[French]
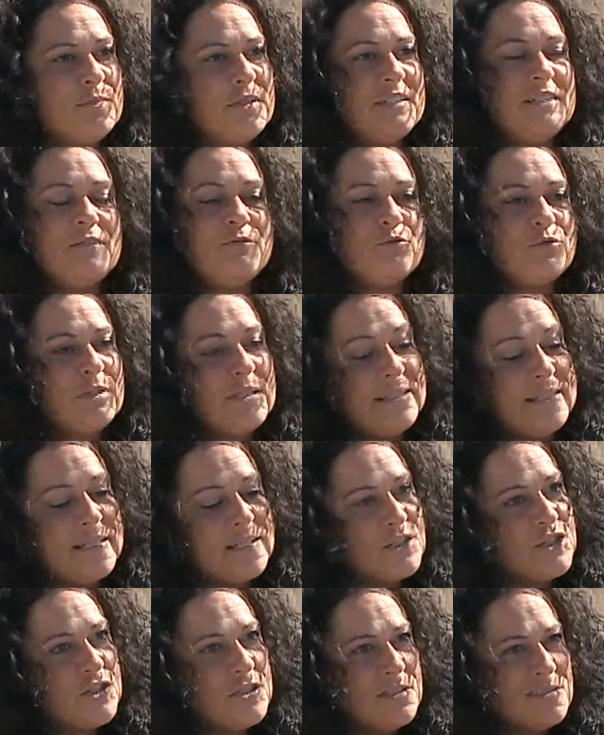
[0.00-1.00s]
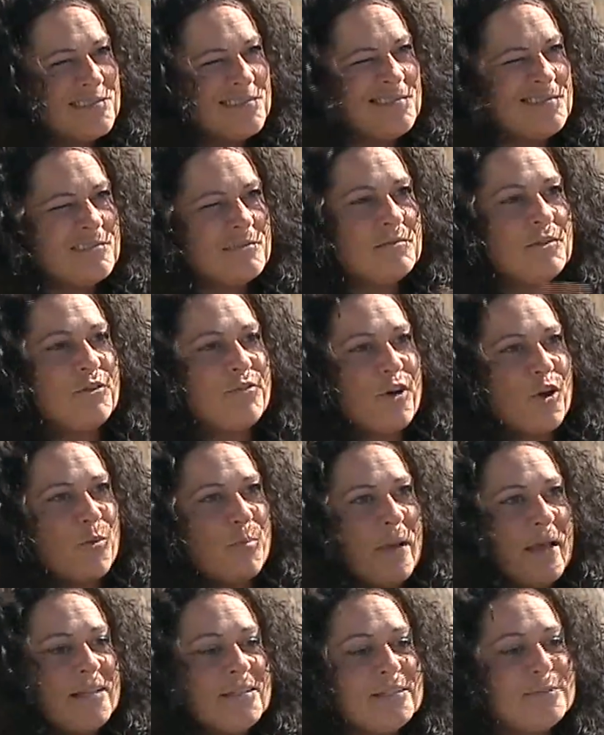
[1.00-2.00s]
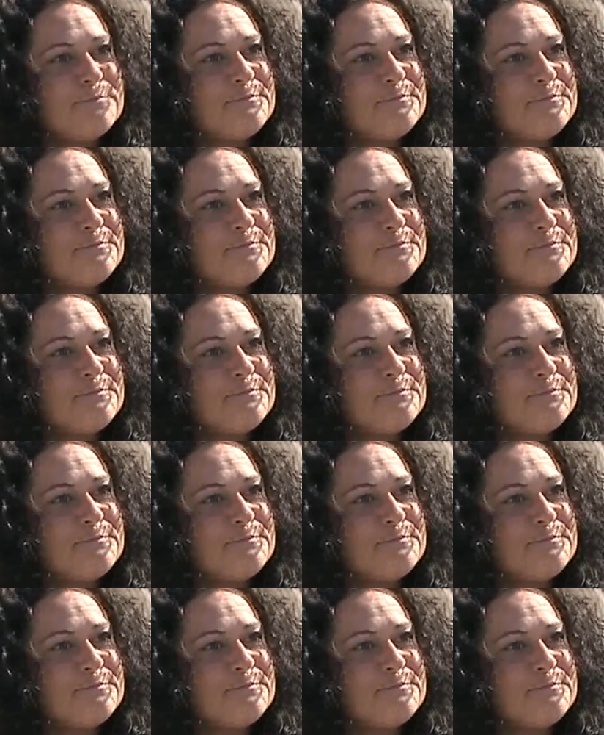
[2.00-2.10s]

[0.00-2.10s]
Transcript: puis le niveau d'énergie devrait augmenter.